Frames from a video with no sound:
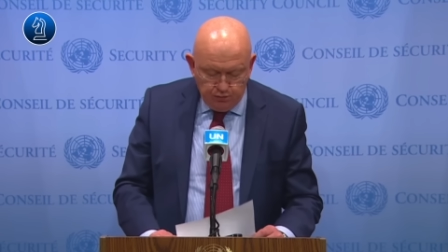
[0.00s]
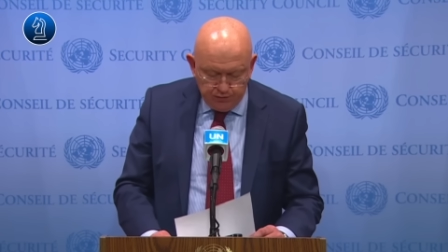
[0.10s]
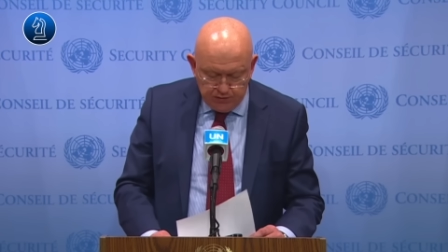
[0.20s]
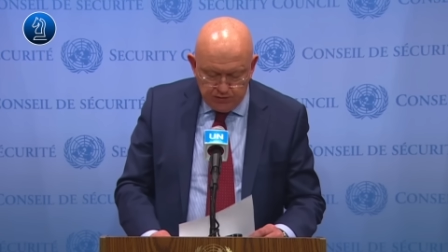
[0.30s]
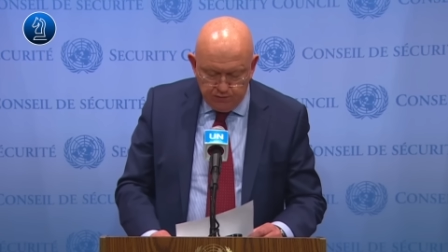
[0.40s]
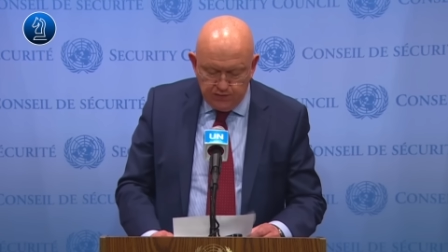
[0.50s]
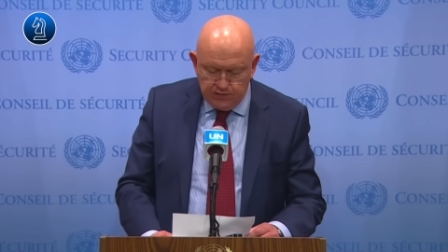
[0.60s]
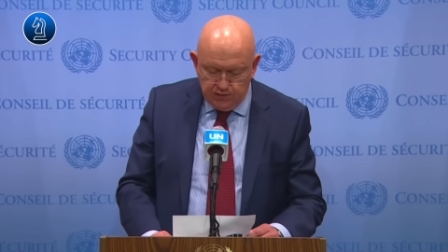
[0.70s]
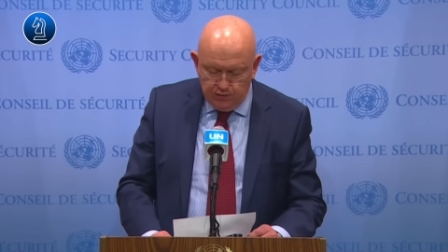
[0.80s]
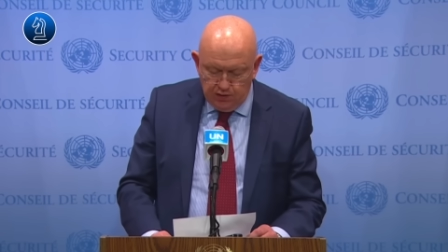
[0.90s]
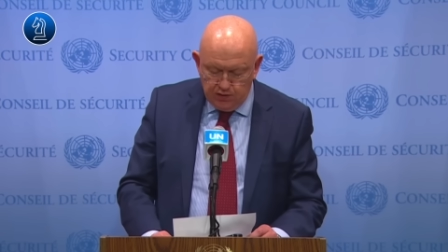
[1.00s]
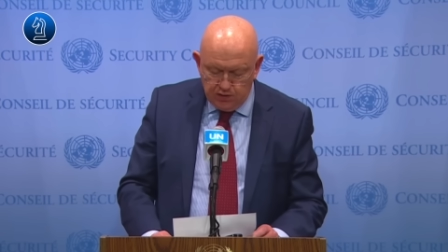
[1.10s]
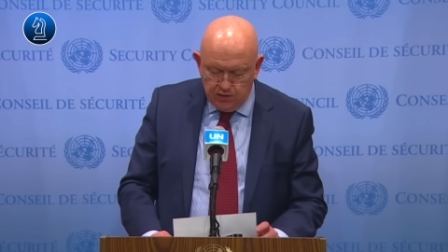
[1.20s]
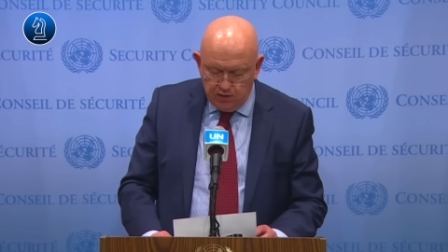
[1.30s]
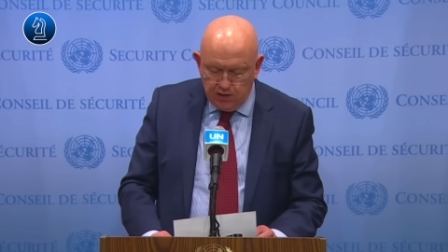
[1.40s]
lập tức cáo buộc các
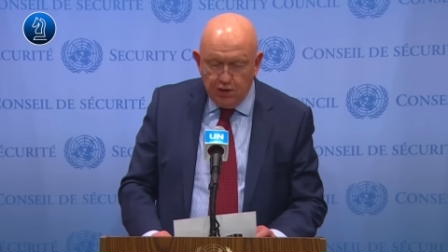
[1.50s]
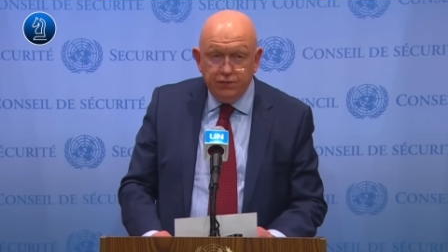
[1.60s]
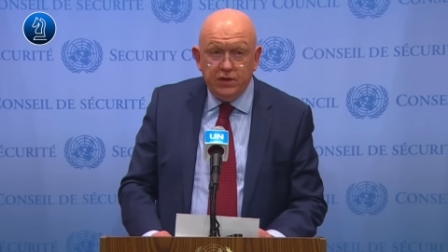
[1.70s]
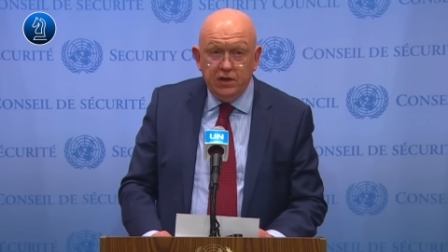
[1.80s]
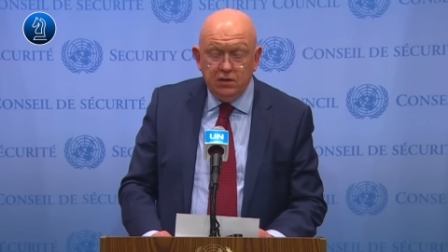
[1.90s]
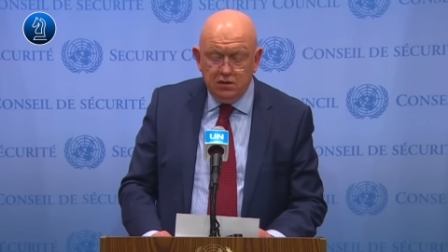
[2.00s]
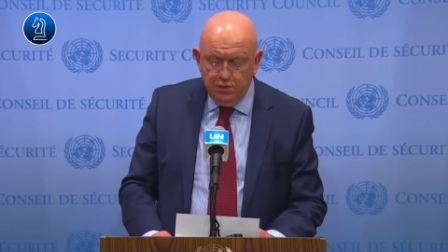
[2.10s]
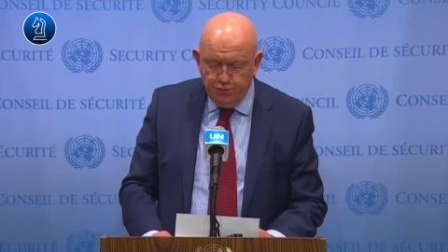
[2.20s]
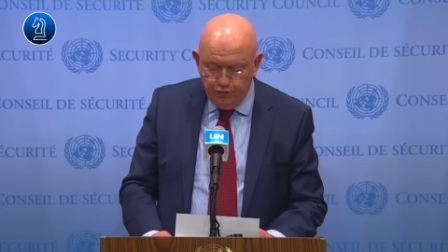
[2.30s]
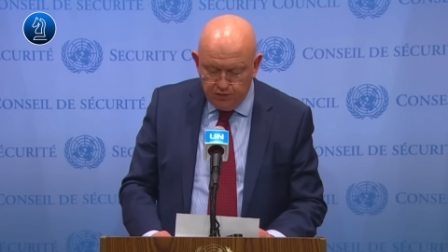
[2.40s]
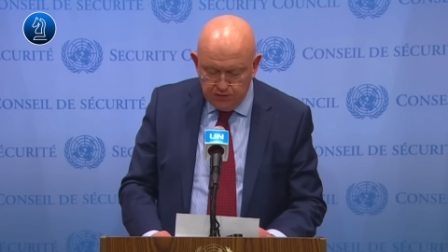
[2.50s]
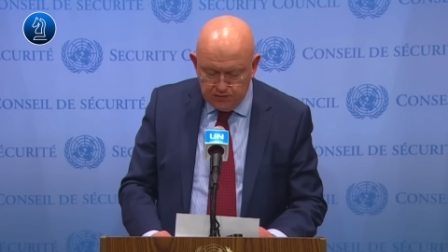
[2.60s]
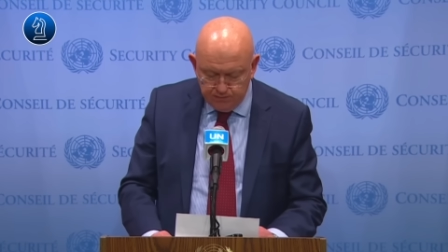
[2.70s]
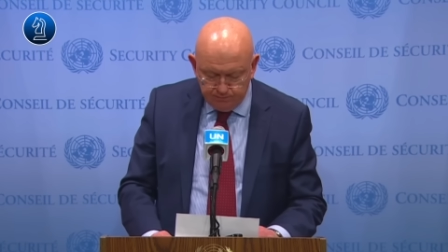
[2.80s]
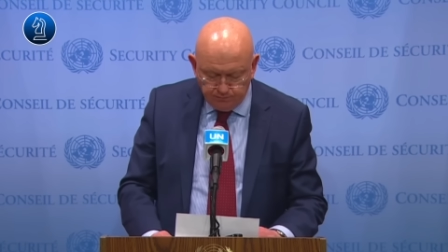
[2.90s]
nước phương Tây đồng lõa trong vụ tấn
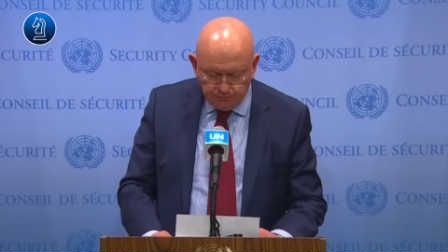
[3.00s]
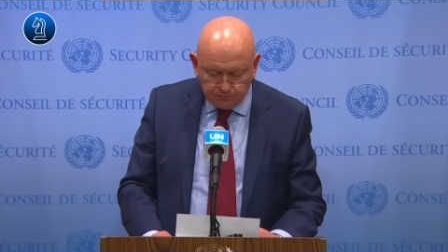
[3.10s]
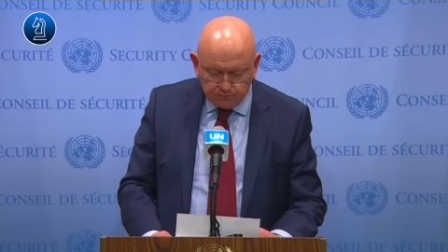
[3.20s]
công này,